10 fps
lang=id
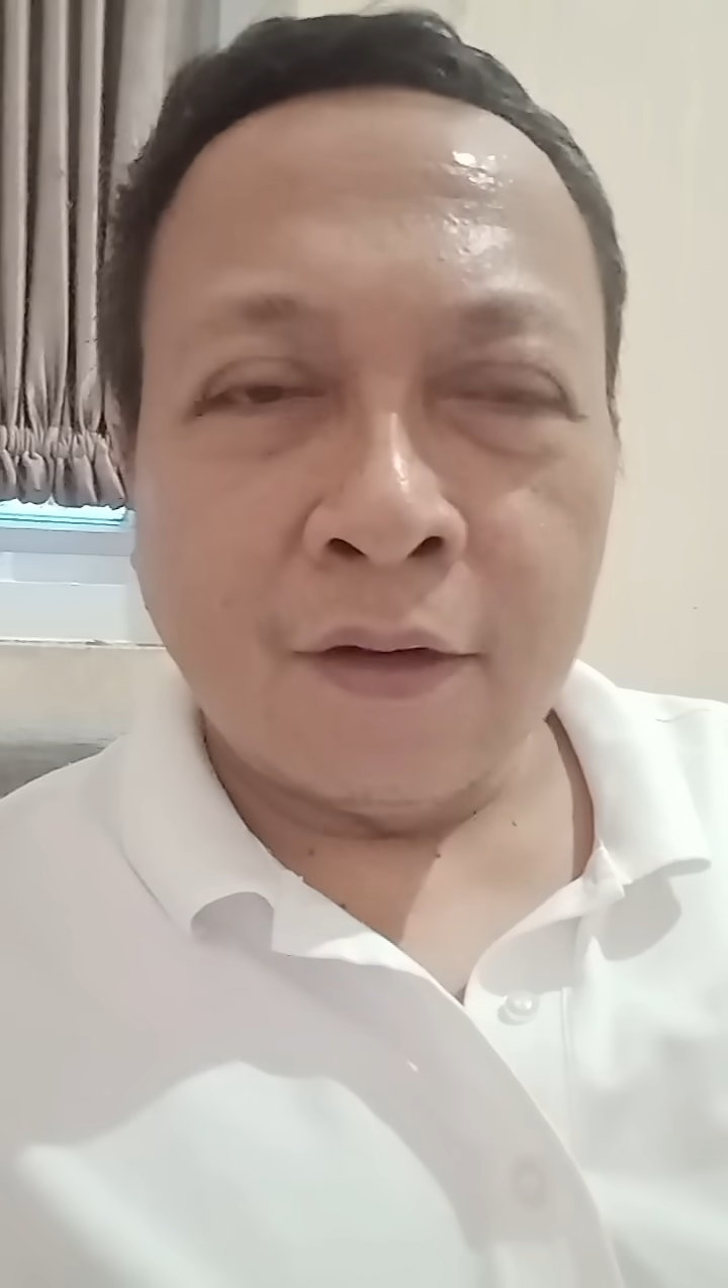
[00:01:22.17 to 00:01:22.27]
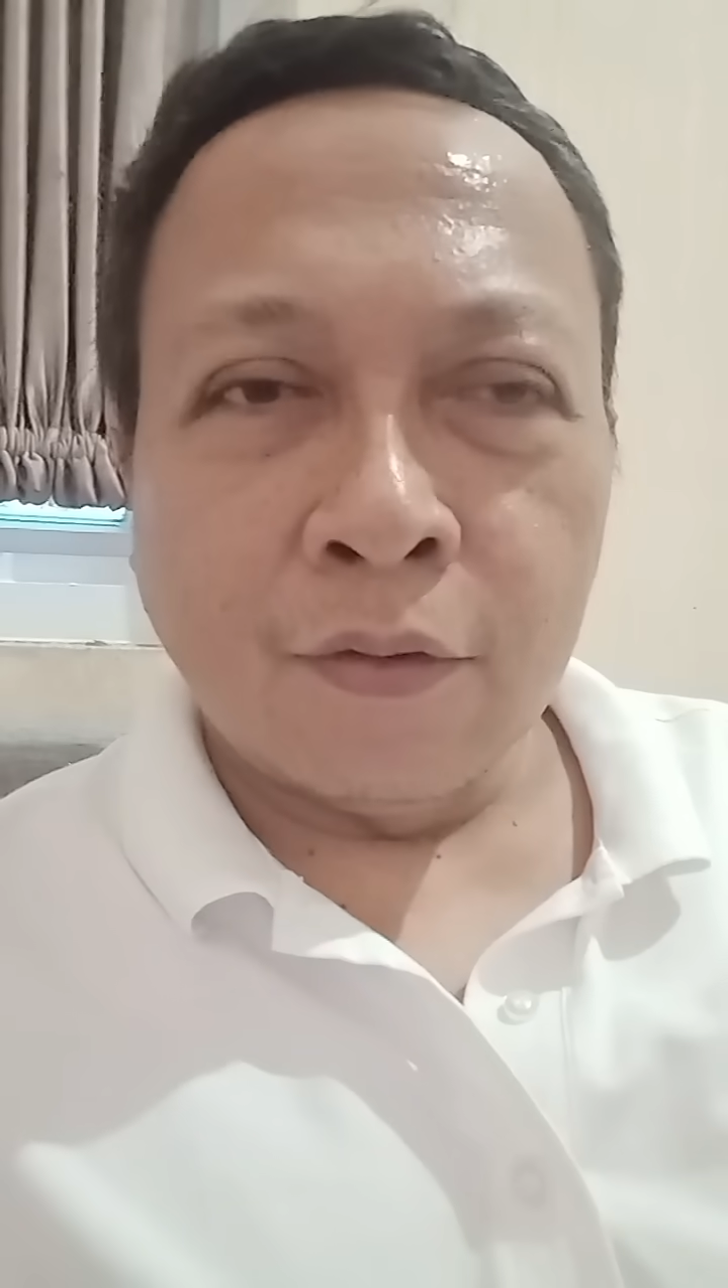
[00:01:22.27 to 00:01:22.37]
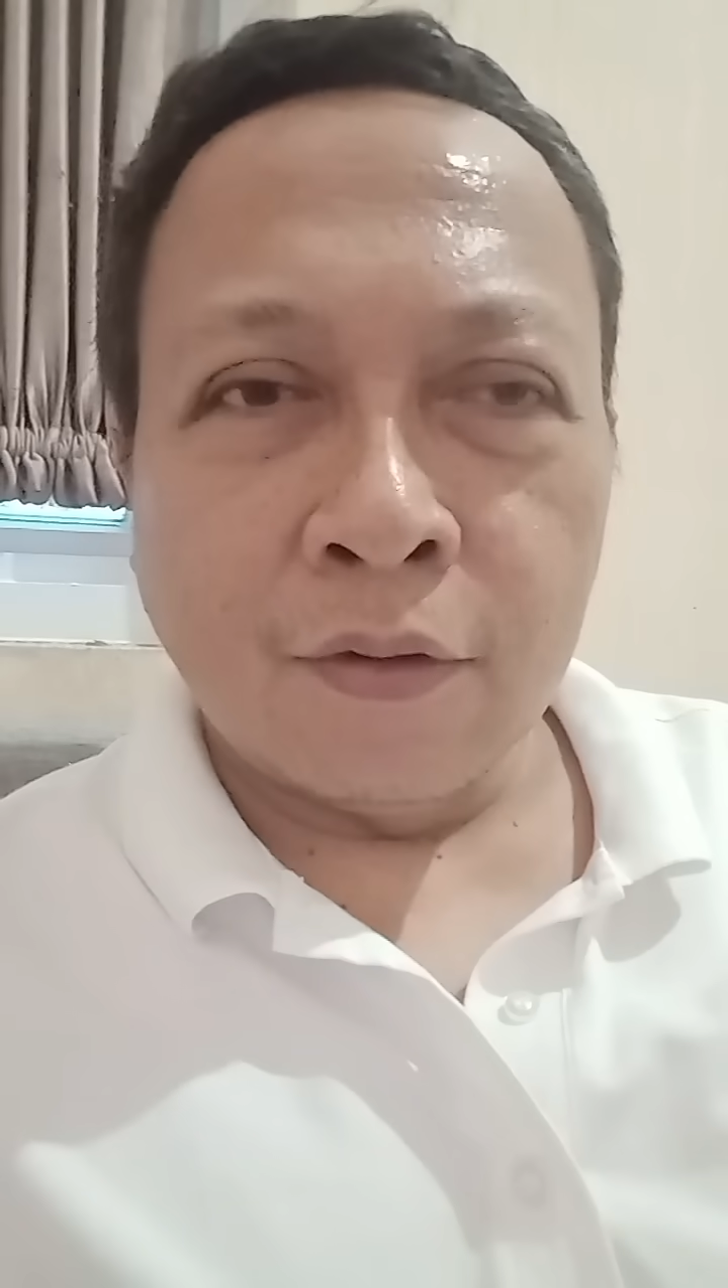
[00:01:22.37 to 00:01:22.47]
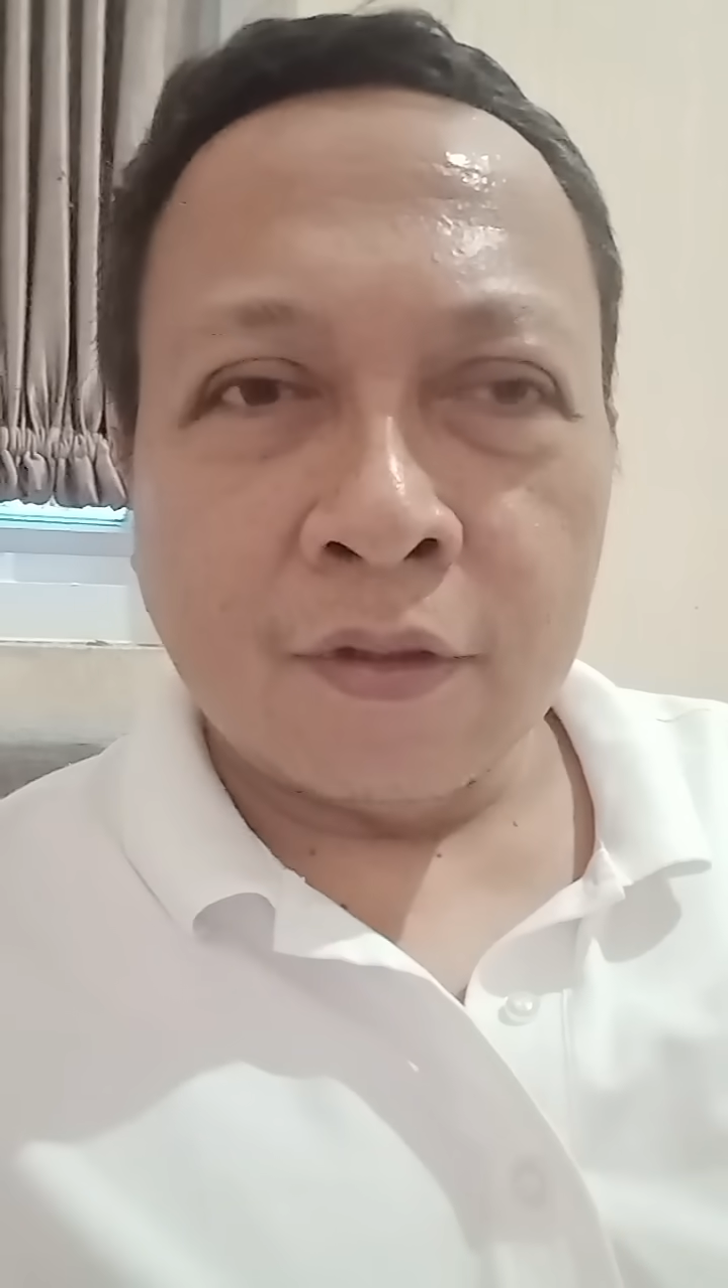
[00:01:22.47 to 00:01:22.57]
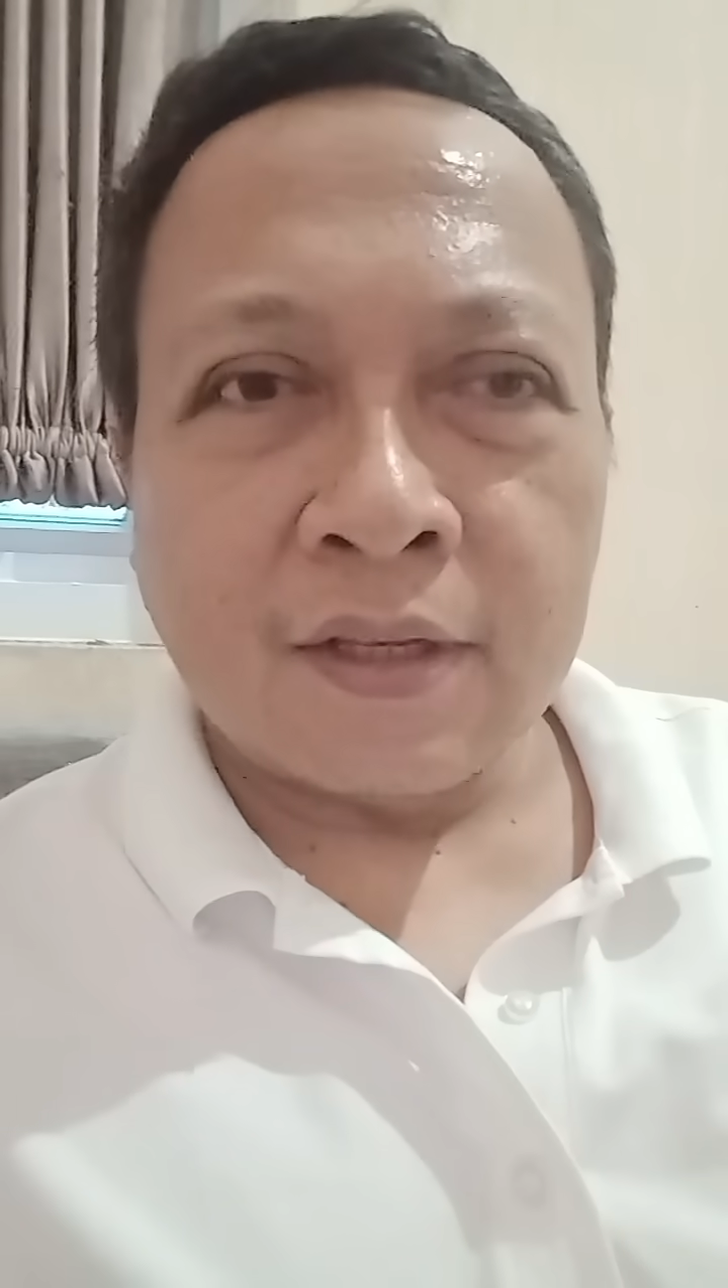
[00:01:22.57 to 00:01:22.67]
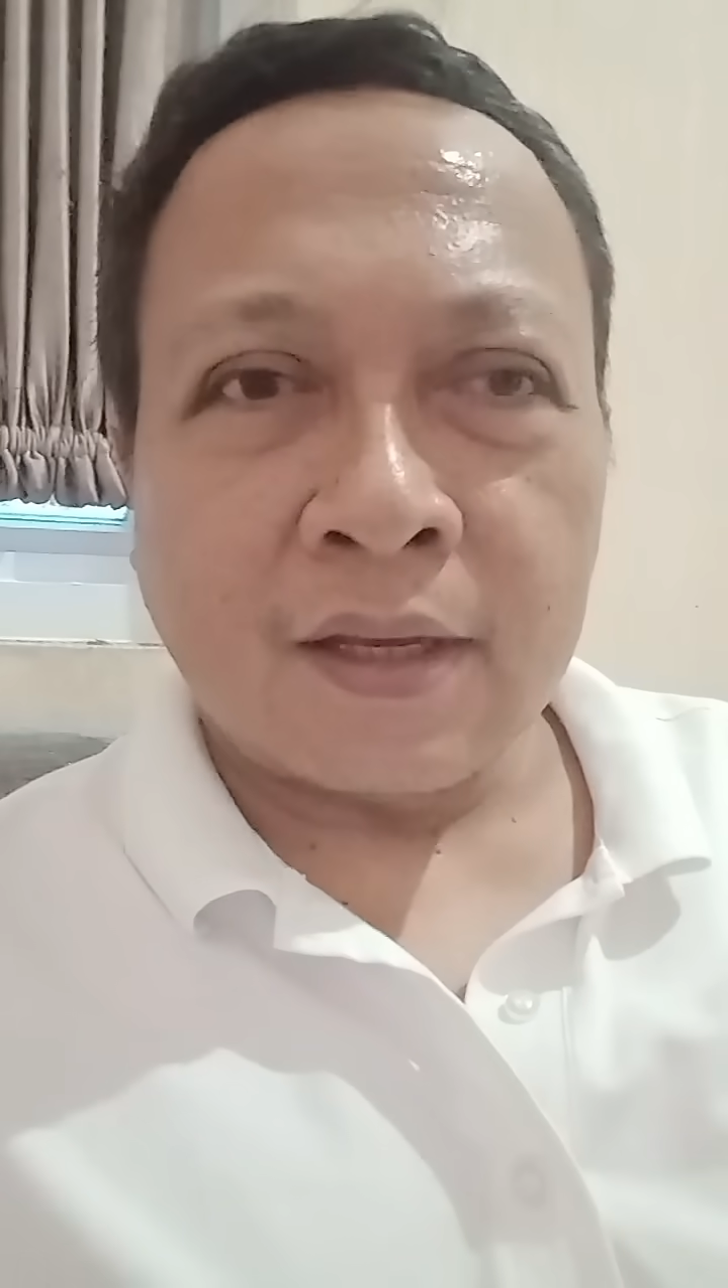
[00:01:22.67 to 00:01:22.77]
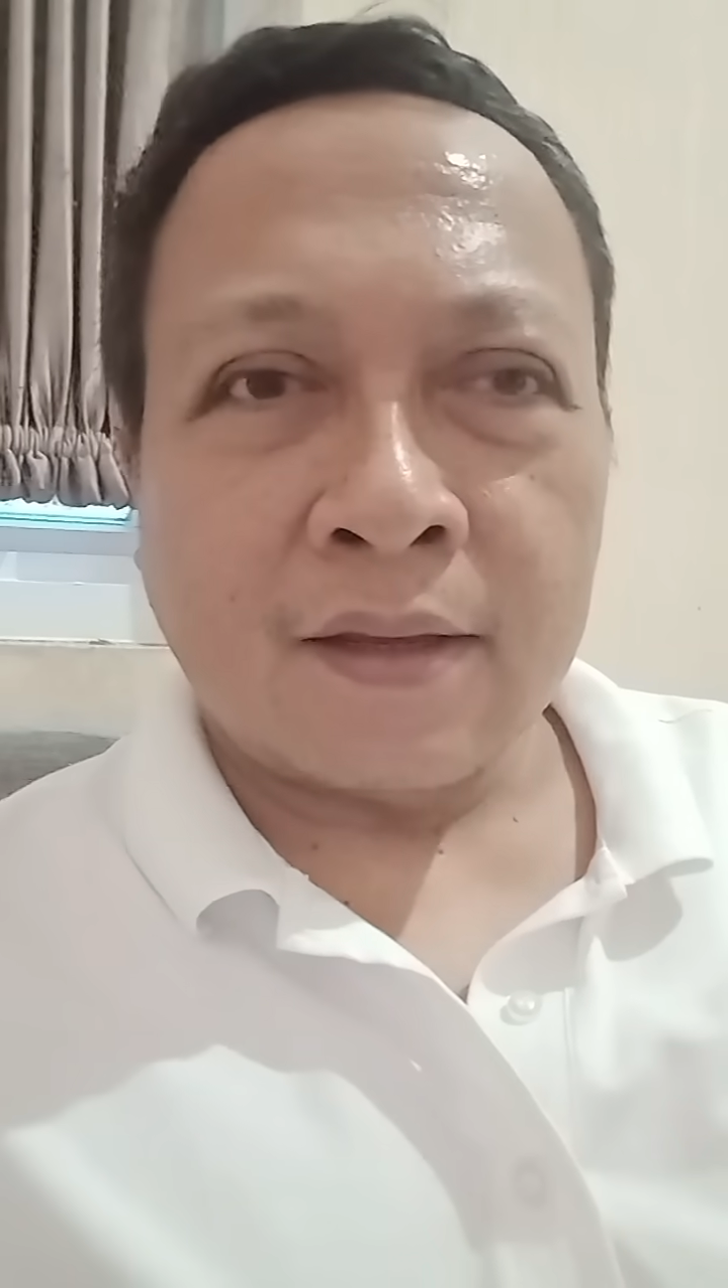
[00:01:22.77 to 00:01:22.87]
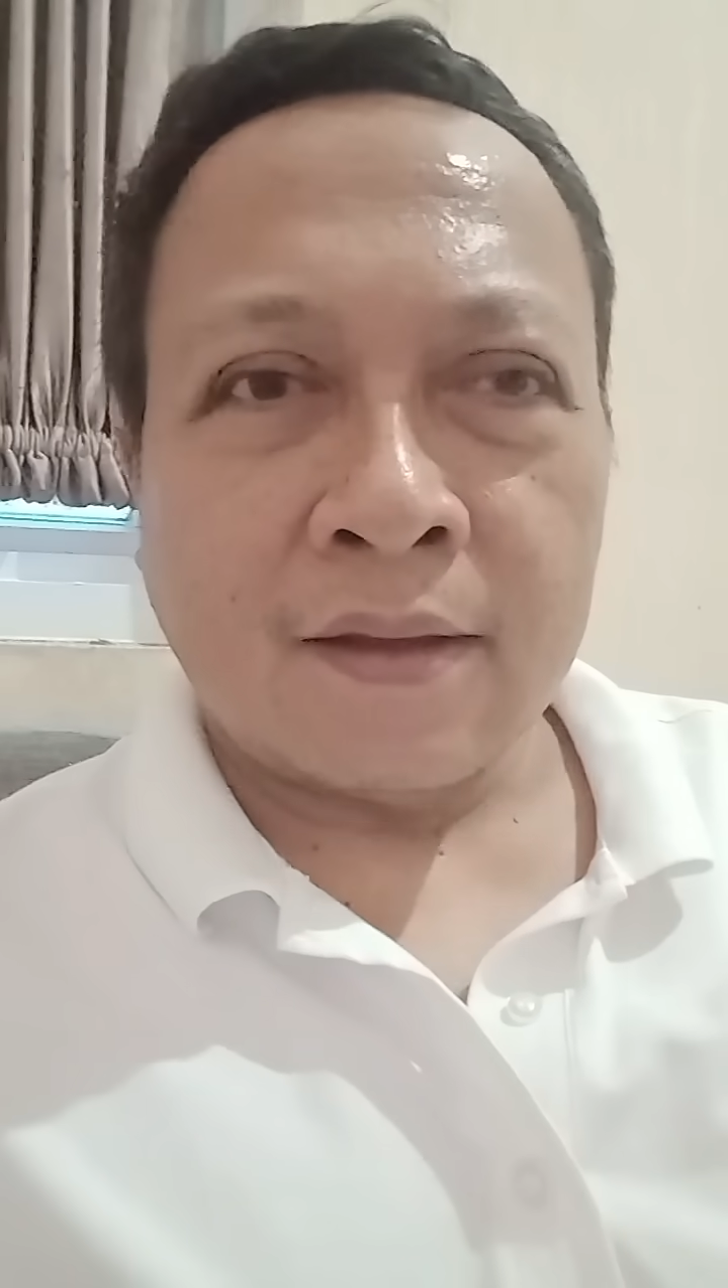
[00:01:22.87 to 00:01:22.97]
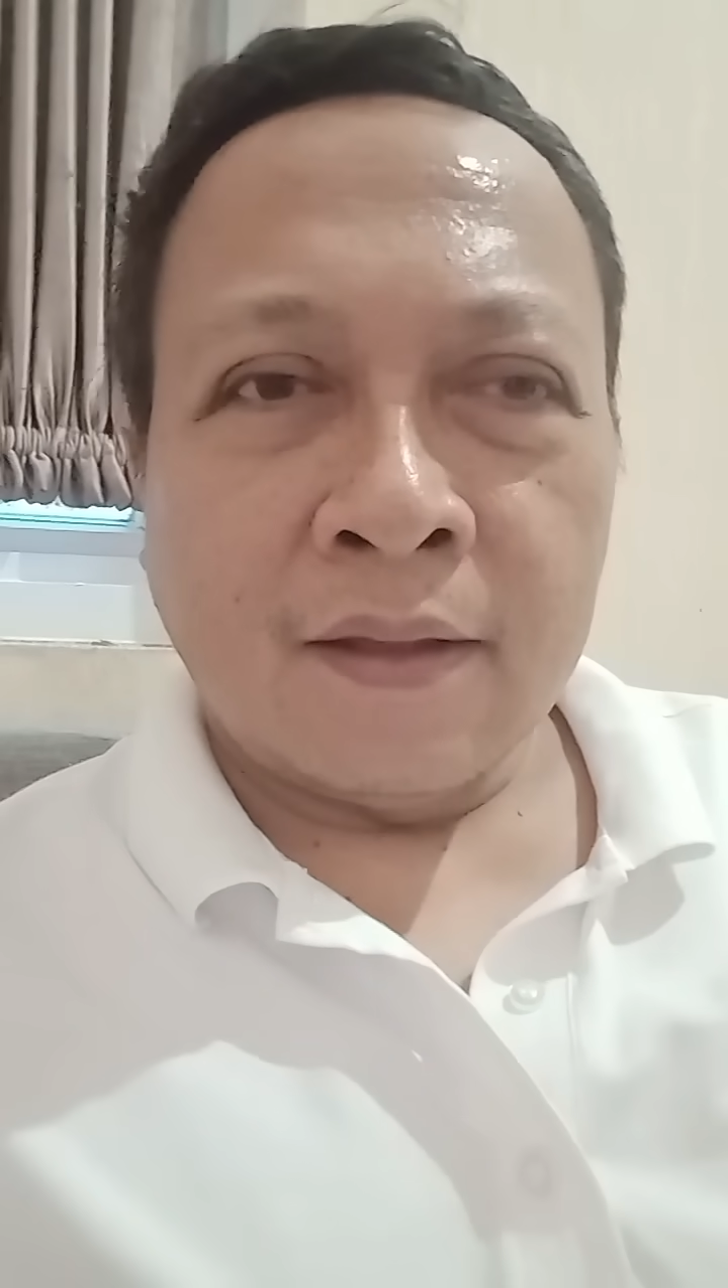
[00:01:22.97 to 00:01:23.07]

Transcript: leluhurnya,